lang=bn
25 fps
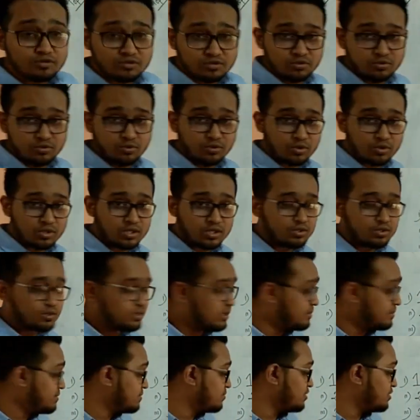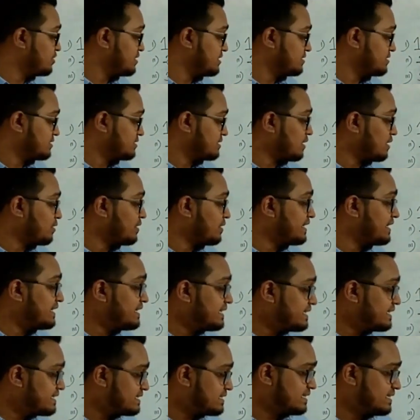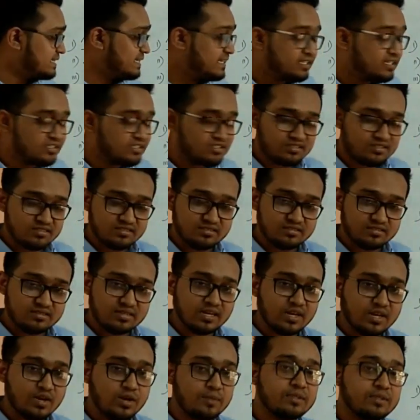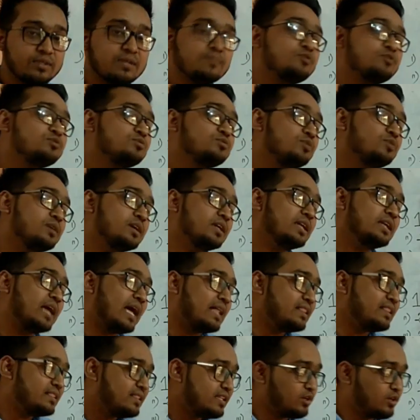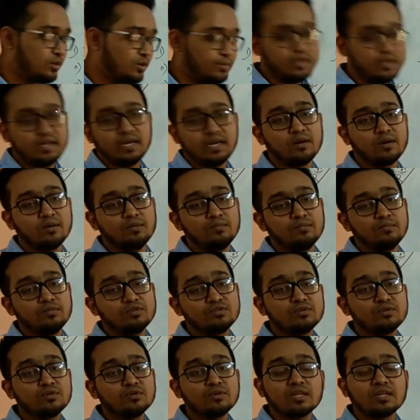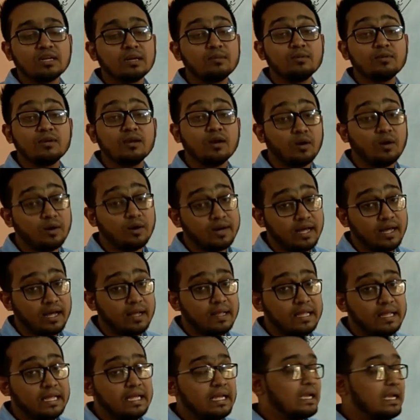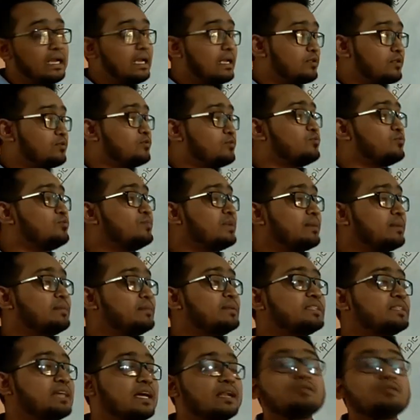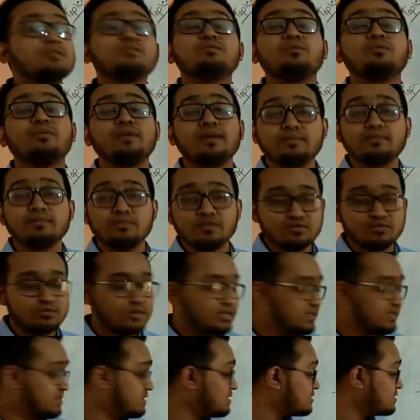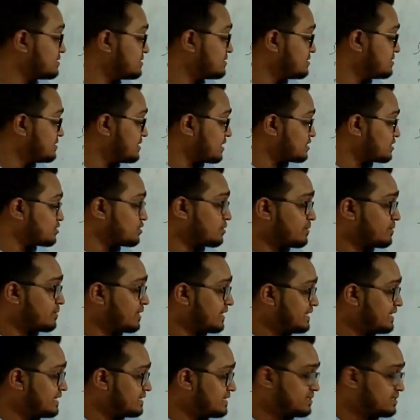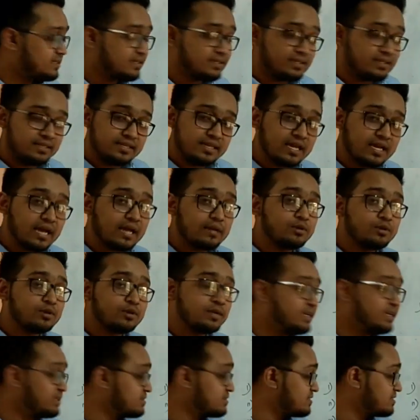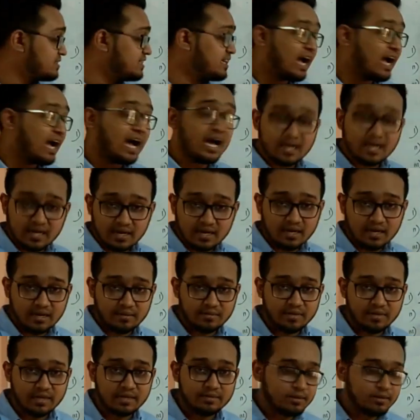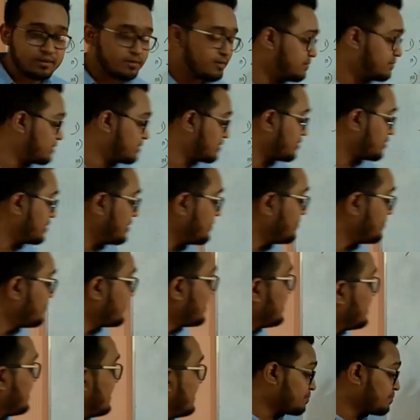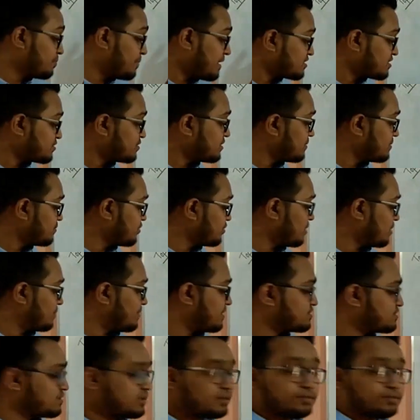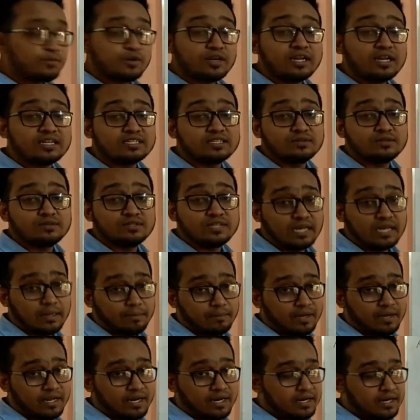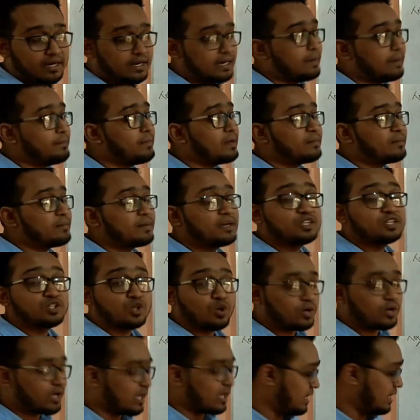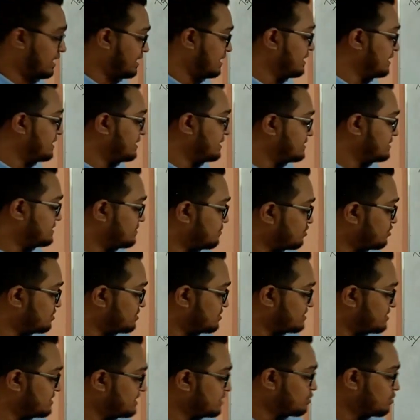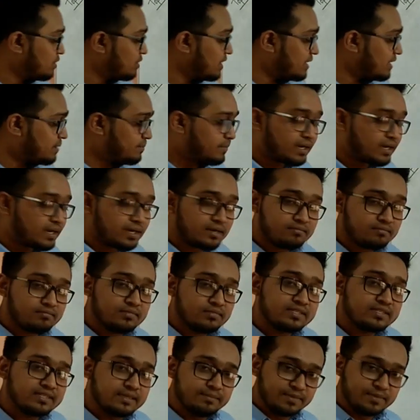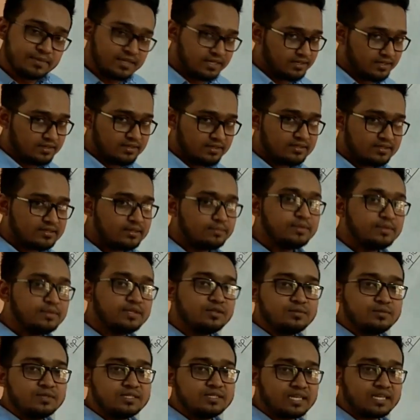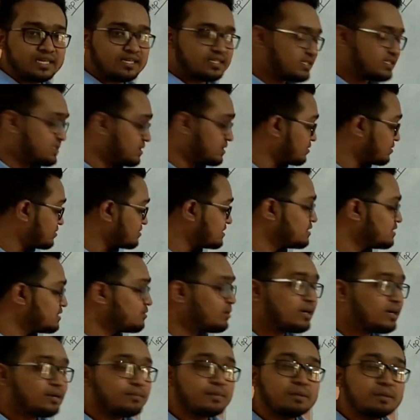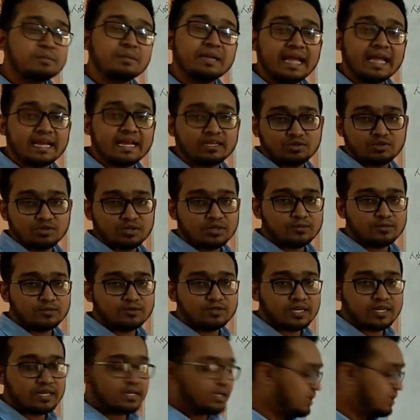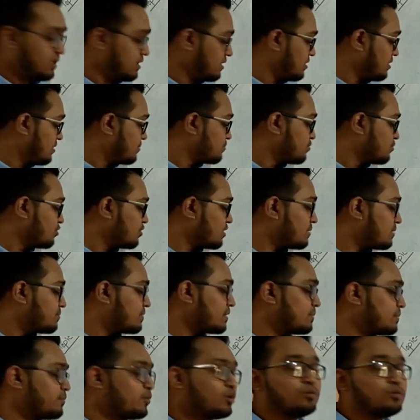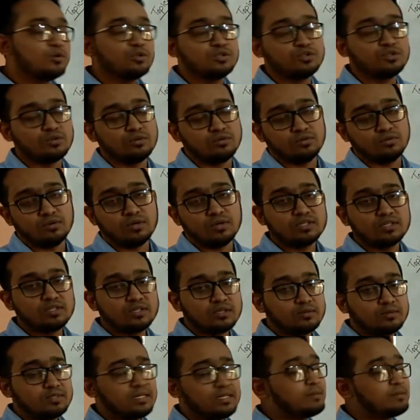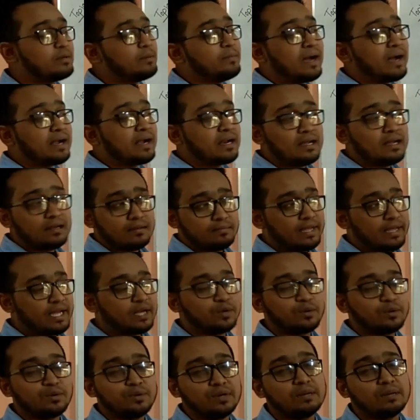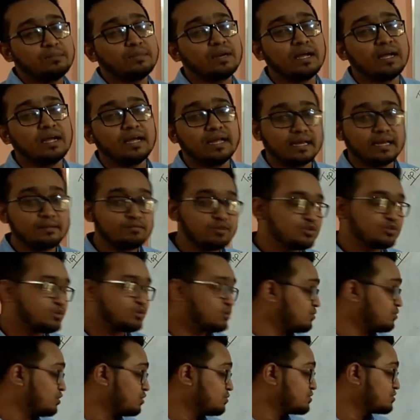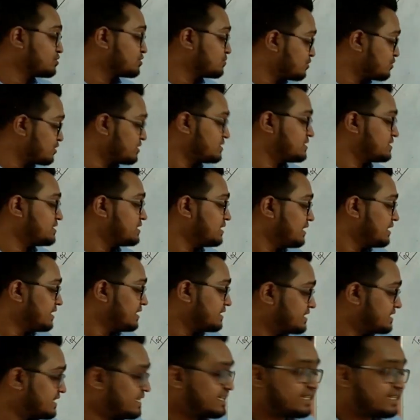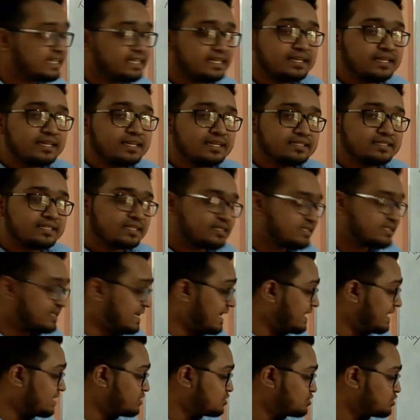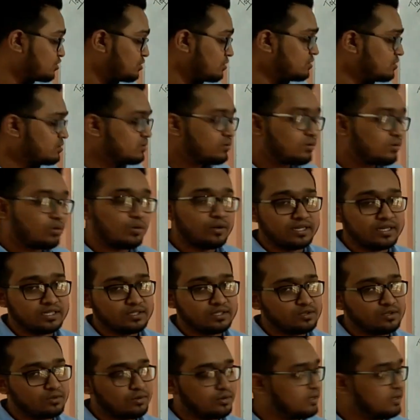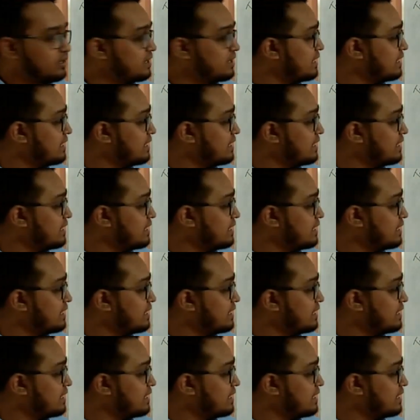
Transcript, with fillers: বস্তুর কথা যদি আমি বলি তাহলে ইট ইটস কারণ আমাদের বস্তু এখানে আনতেই হবে কারণ বস্তুর কথা না বললে হয় না তুমি আমি ছাড়াও তো অনেক বস্তু আছে যার জন্য আমরা ইট ইহা এবং ইটস ইহার আমরা এইভাবে ব্যবহার করি এবং পার্সনের পরে পার্সনের পরে আসে হচ্ছে নাম্বার নাম্বার মানে সংখ্যা যেমন সিঙ্গুলার নাম্বার সিম্পলি সিম্পলি তুমি জানার চেষ্টা করো সিঙ্গুলার নাম্বার মানে একজনকে বোঝায় পুরো নাম্বার বহু বচন অনেকজনকে বোঝায় আমরা বাংলা ব্যাকরণে আমরা এক বচন বহু বচন পড়েছি সেটাই জাস্ট একজন অনেকজন